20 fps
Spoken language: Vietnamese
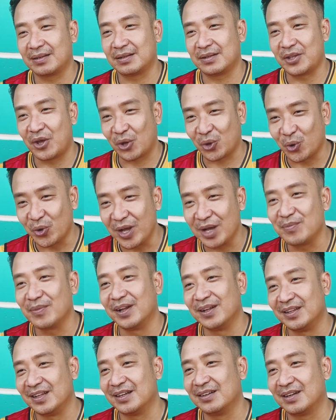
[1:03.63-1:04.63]
nhỏ tuổi hơn mình
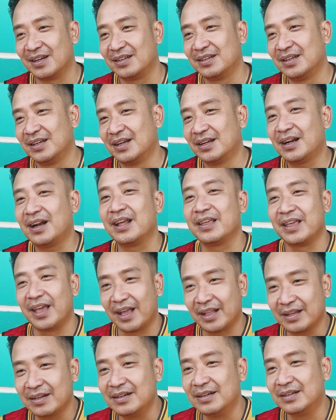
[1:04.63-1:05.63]
nhưng rất là dễ
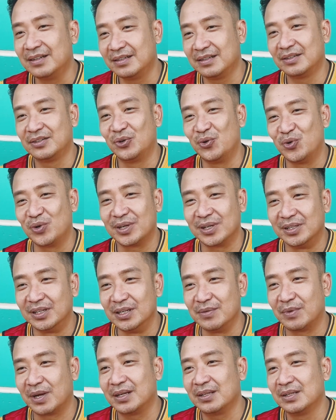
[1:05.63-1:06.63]
thương luôn cười
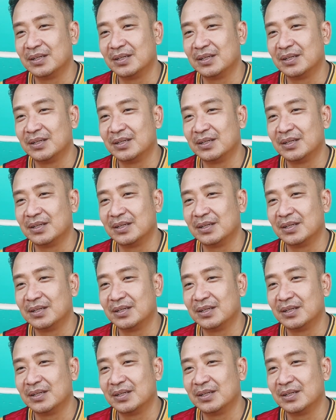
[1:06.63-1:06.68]
mà